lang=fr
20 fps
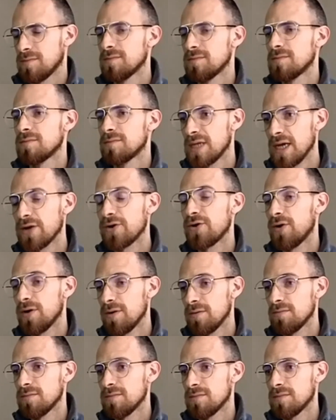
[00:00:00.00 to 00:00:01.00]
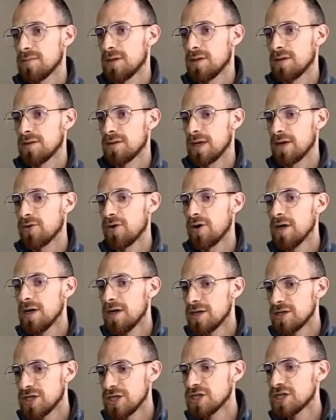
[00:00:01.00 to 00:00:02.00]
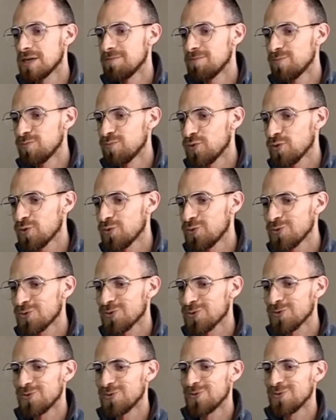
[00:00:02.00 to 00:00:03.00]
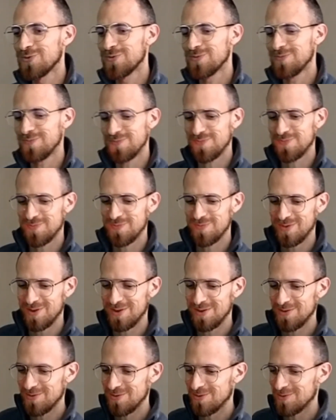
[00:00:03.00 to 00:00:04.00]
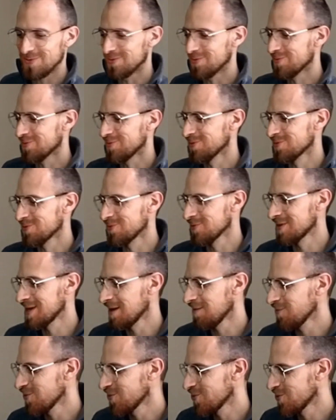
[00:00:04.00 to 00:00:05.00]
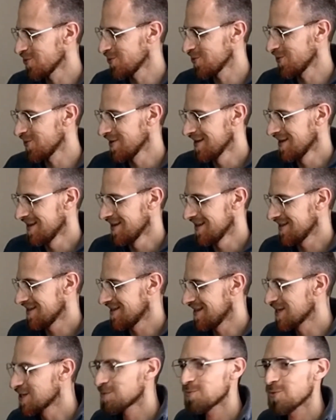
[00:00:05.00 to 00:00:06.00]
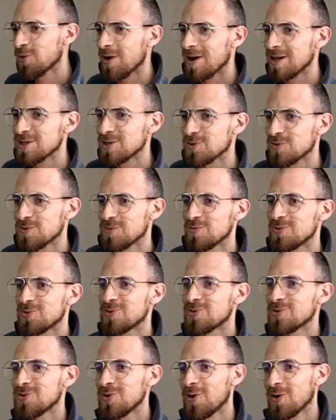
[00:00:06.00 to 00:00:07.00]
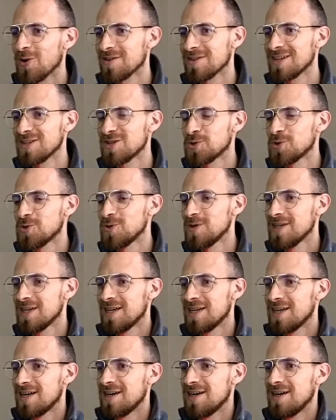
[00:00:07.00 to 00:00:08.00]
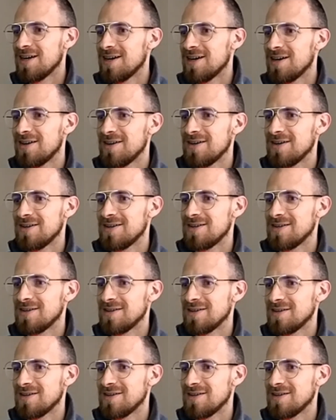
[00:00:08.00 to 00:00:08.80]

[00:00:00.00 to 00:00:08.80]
D'accord, D'accord. J'aime beaucoup ton, en termes d'exploration plutôt que d'orientation. Euh,